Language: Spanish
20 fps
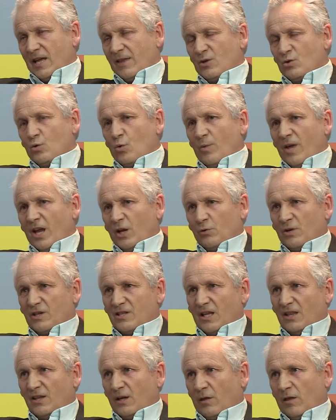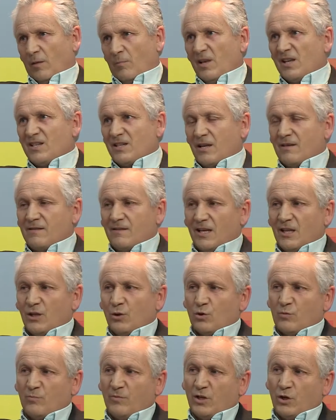ha descubierto hasta
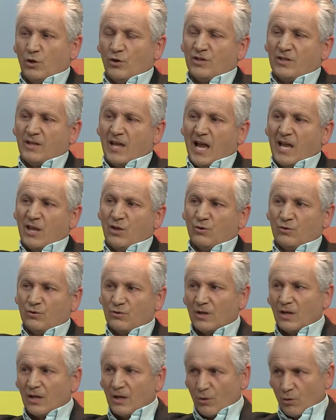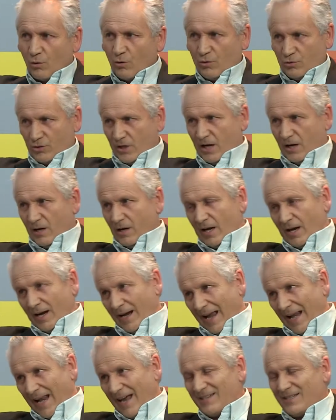13.600 millones de años. O sea,
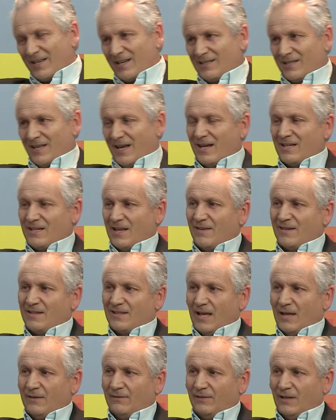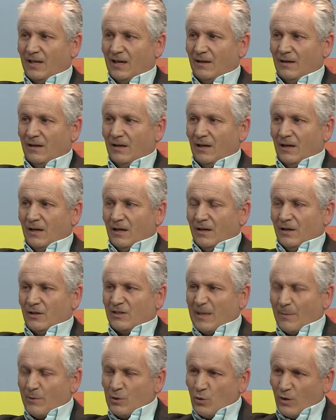galaxias que están a esa distancia.
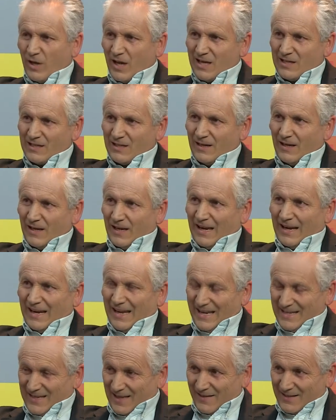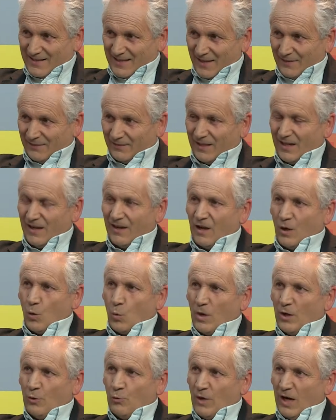¿Sabes lo que es esa distancia
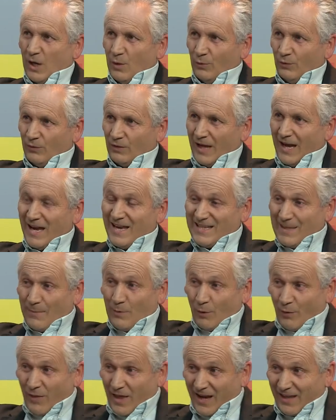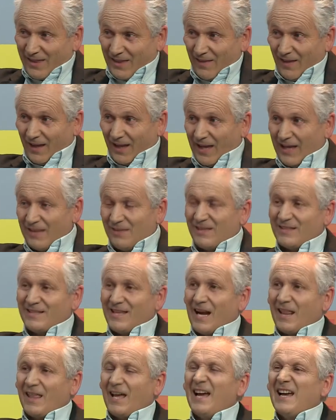cuando la luz, a esa velocidad que te dije antes,
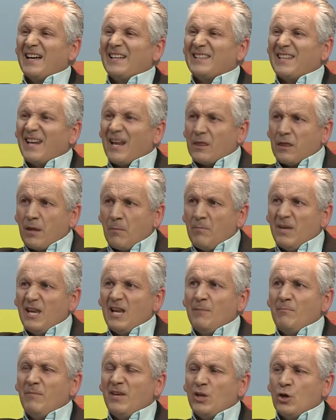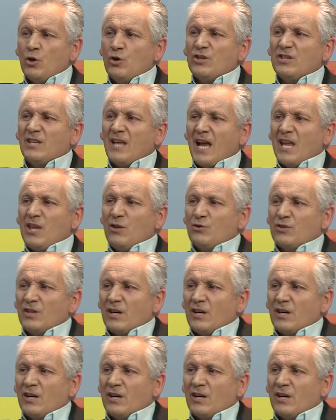tarda 13.000 millones de años